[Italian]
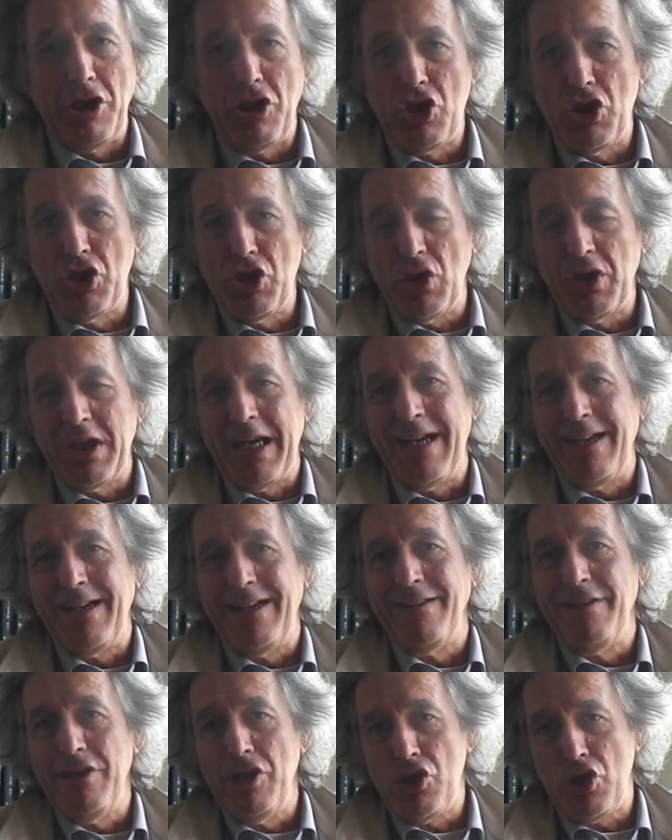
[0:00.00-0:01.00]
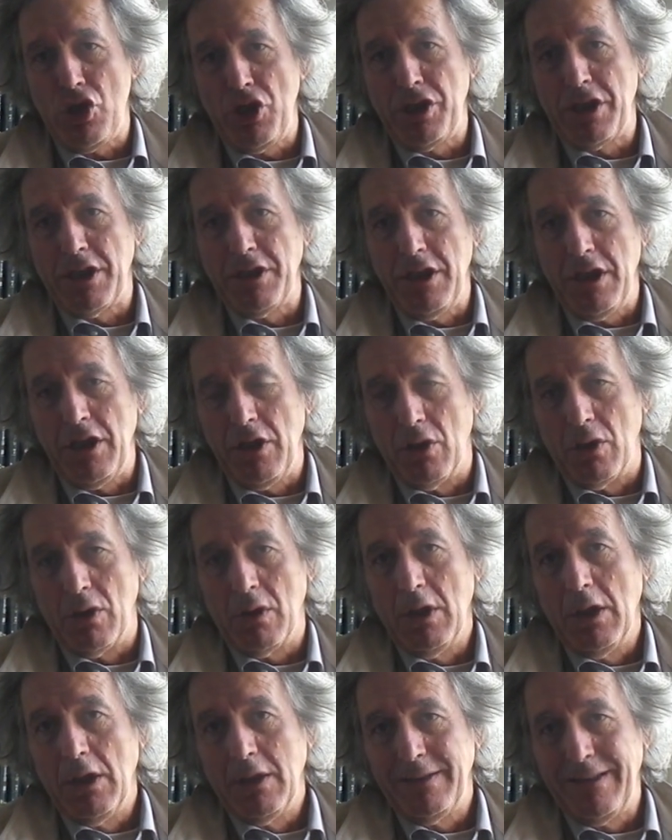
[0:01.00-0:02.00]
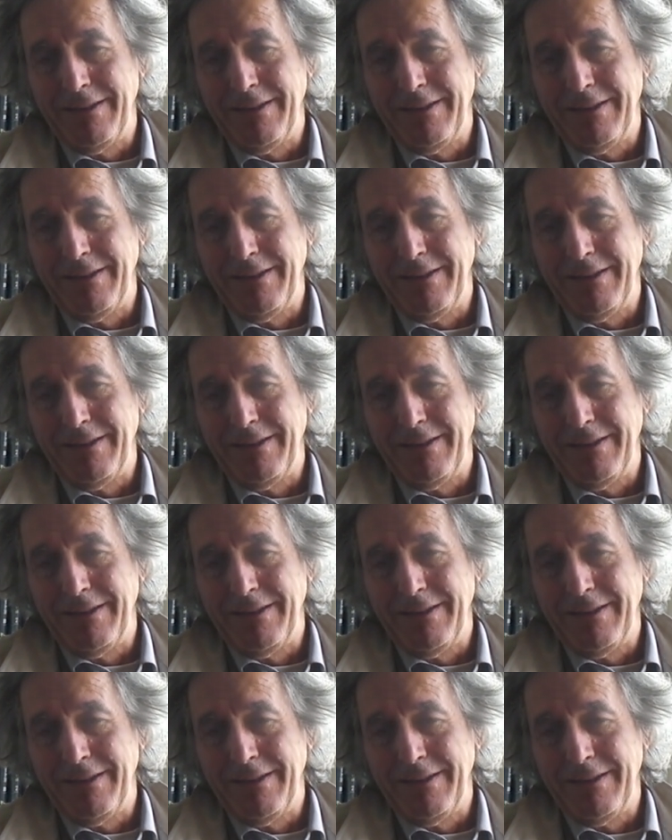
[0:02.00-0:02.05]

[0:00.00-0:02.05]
decisionale di cittadino